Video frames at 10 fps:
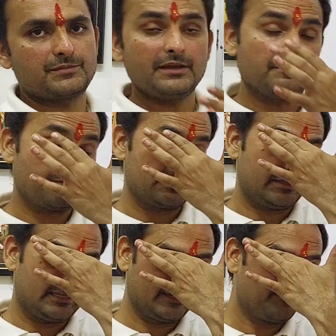इसमें
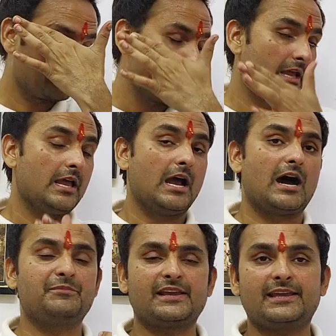बनती है
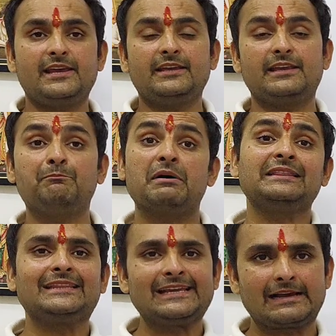अब देखिए ये
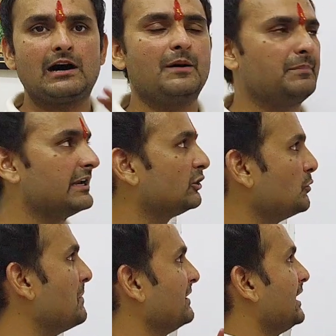बनती कहां पर है
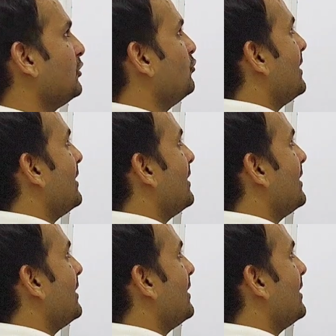तो मैं बता